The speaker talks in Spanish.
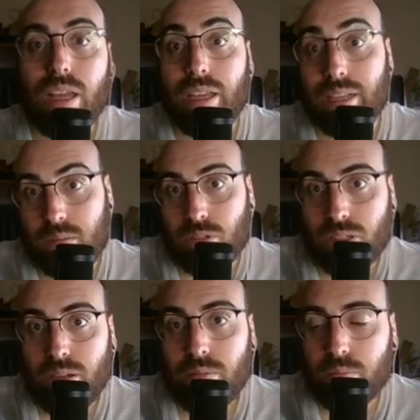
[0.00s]
Y esta
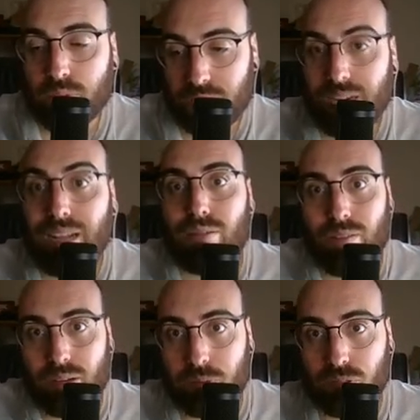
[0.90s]
muchacha, pues era una de
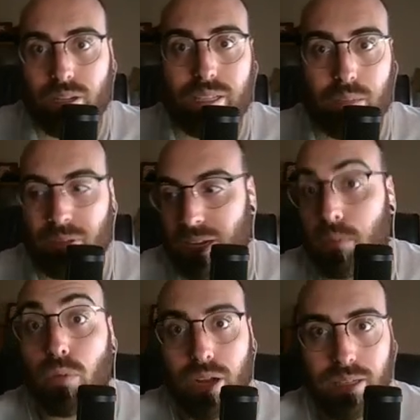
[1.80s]
las personas que también era
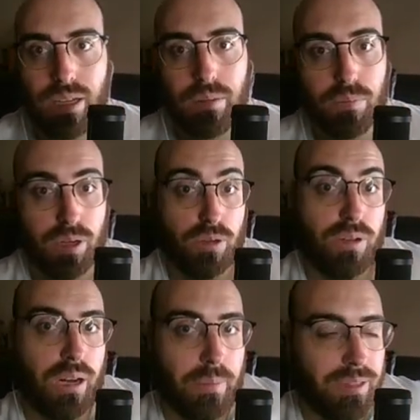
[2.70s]
muy alta, porque yo
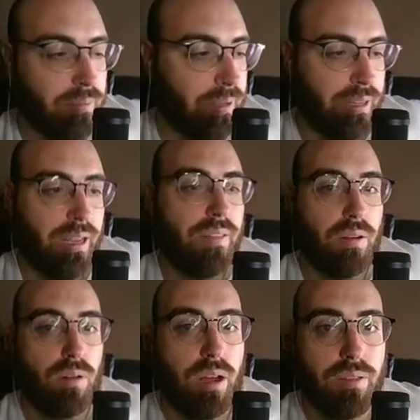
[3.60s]
claramente vendía de
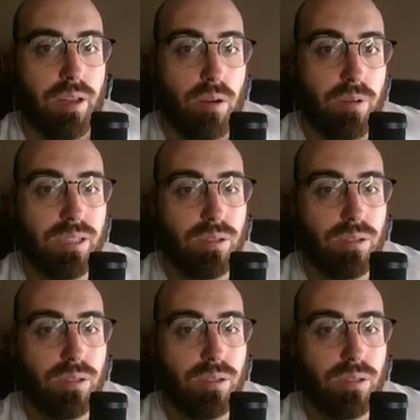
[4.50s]
alguna de alguna vez.